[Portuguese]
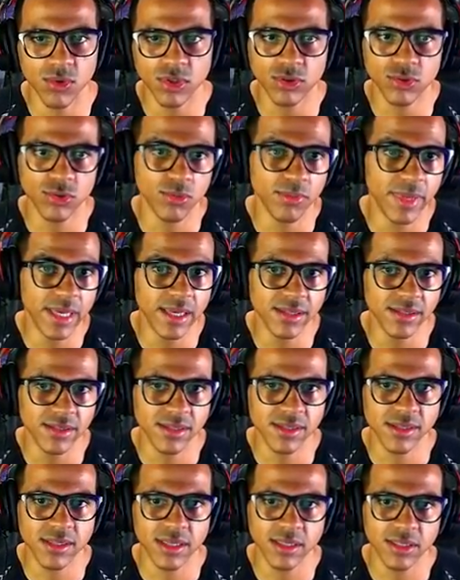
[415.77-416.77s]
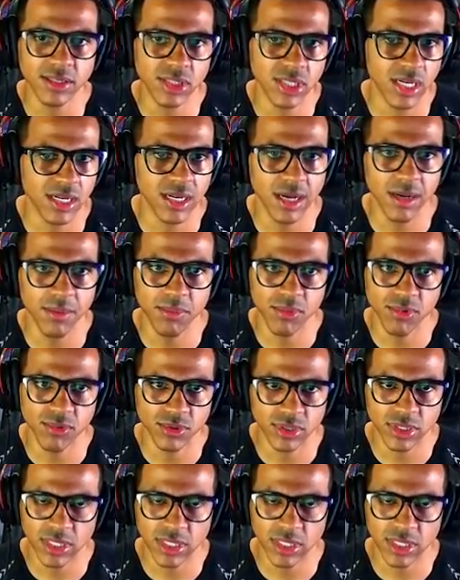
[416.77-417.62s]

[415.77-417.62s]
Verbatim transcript: oito meses aí já acabou,